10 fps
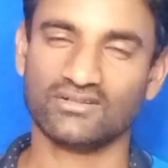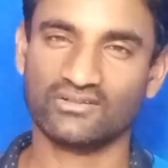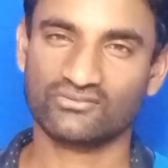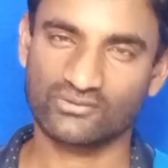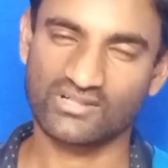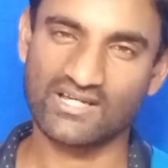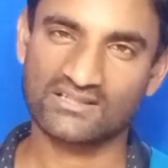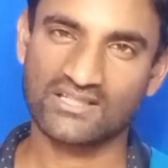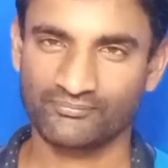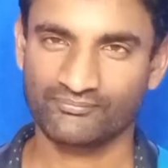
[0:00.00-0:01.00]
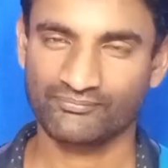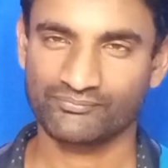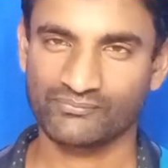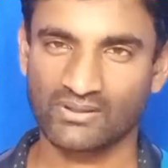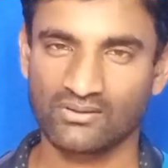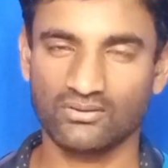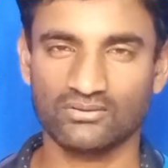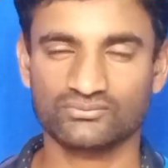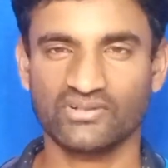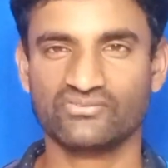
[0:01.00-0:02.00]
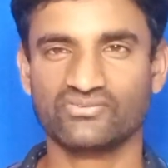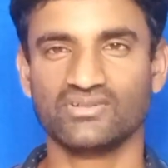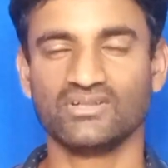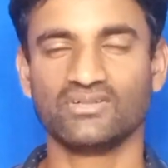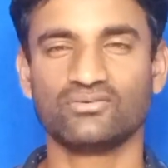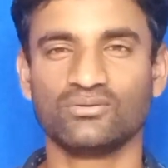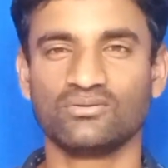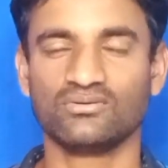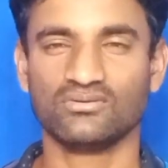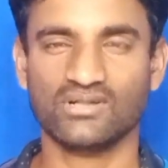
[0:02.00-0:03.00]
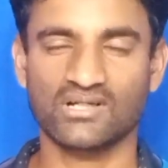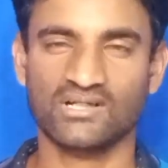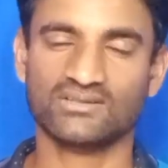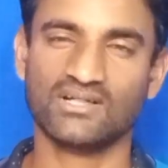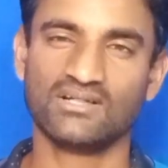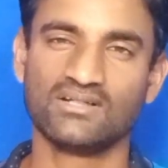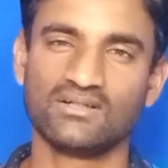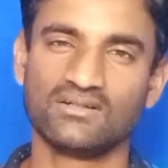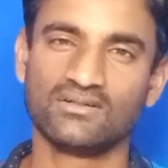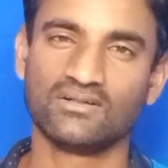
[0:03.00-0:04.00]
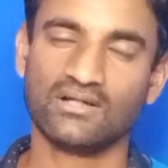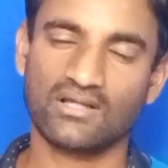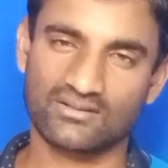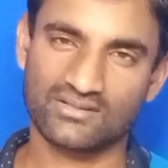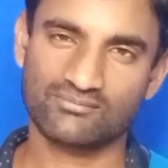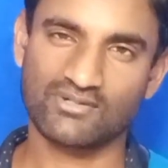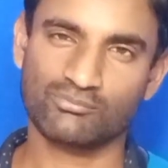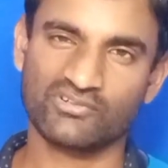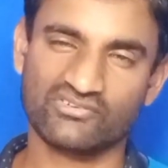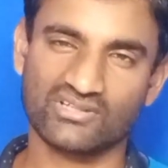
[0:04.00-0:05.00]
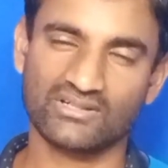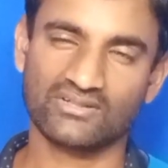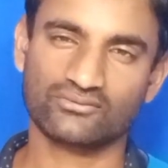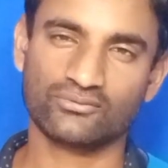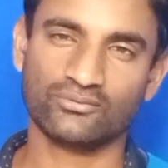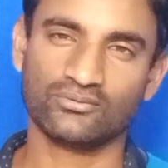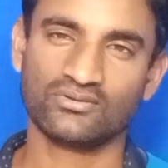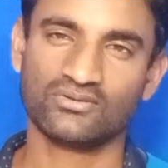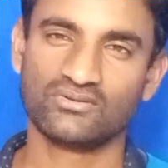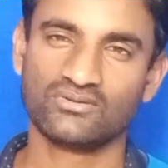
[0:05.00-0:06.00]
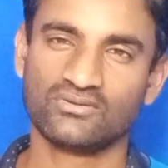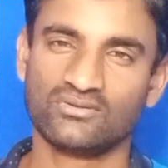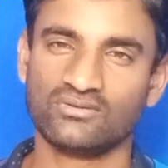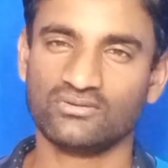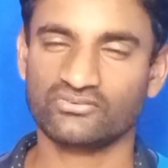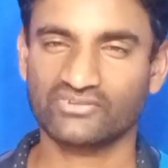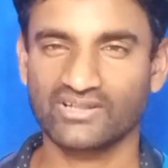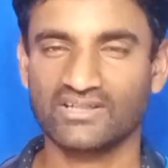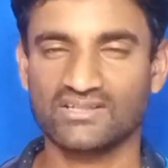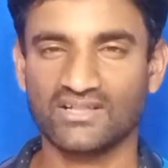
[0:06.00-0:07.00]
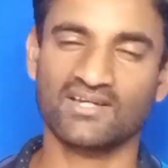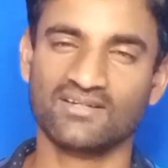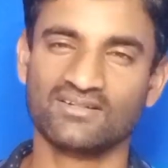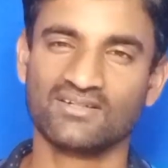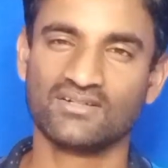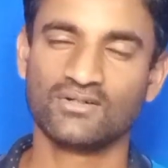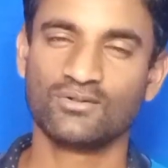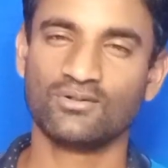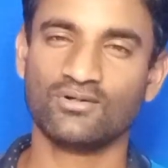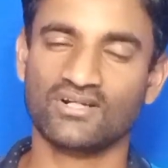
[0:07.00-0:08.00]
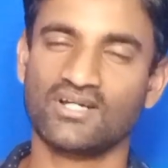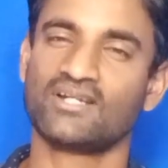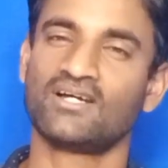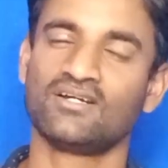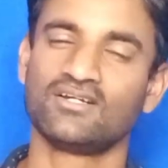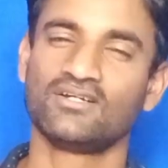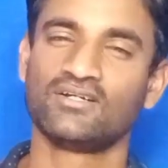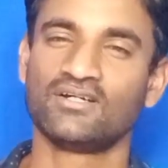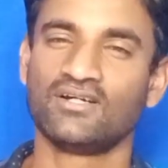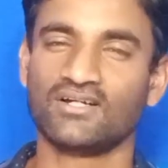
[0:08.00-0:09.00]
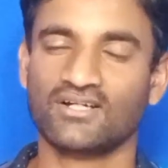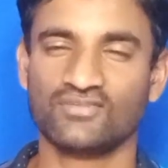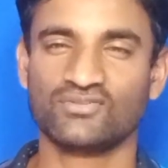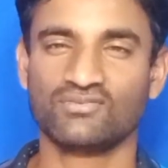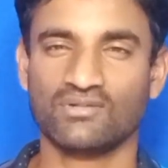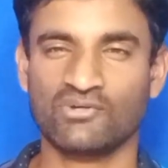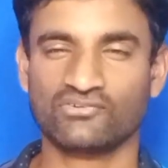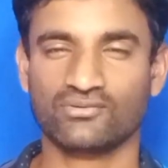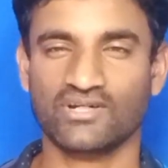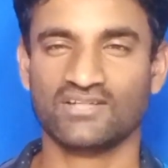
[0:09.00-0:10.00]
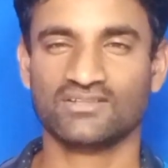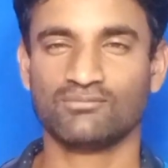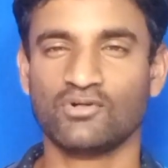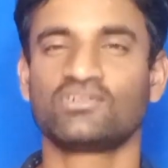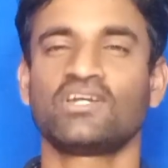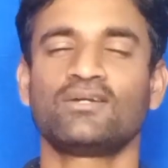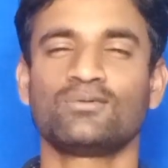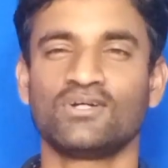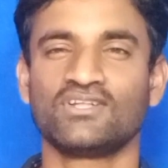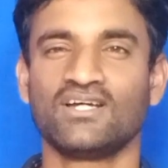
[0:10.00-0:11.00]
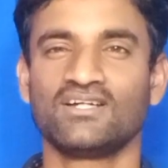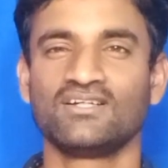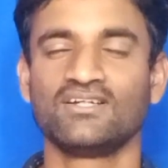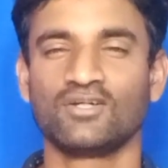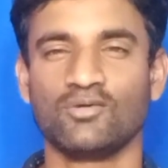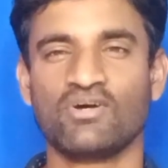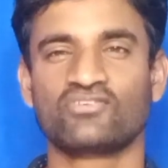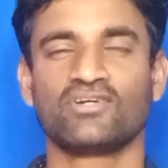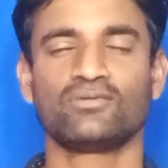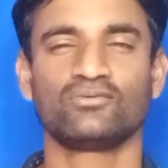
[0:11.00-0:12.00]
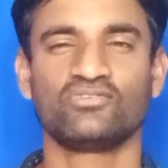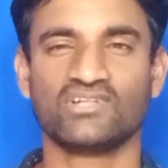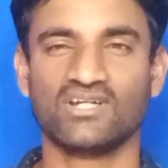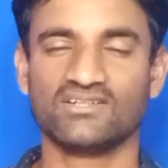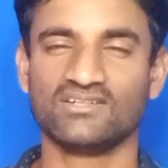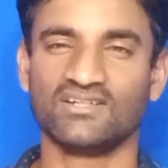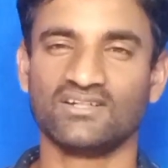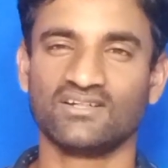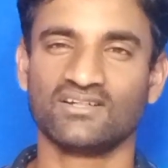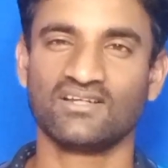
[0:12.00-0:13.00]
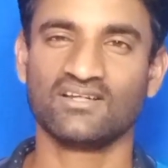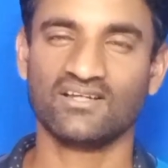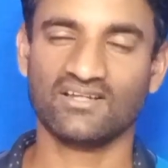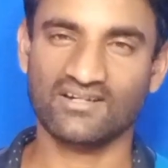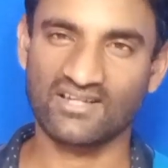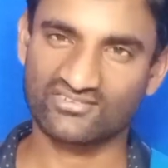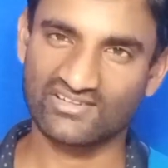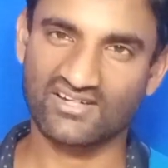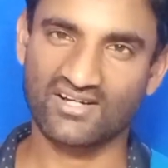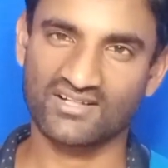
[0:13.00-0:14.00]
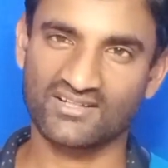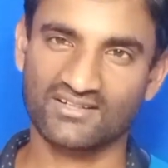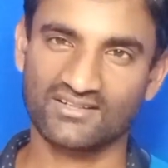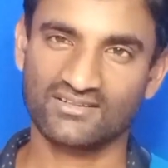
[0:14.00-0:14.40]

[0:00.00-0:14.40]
इसको गाया था और फ्रेंड्स ये जो गाना था आर डी बर्मन जी ने इसको संगीत दिया था और गाना काफ़ी फेमस हो गया था बहुत हिट हुआ था कुमार सानू जी का ये रियासल ट्रैक है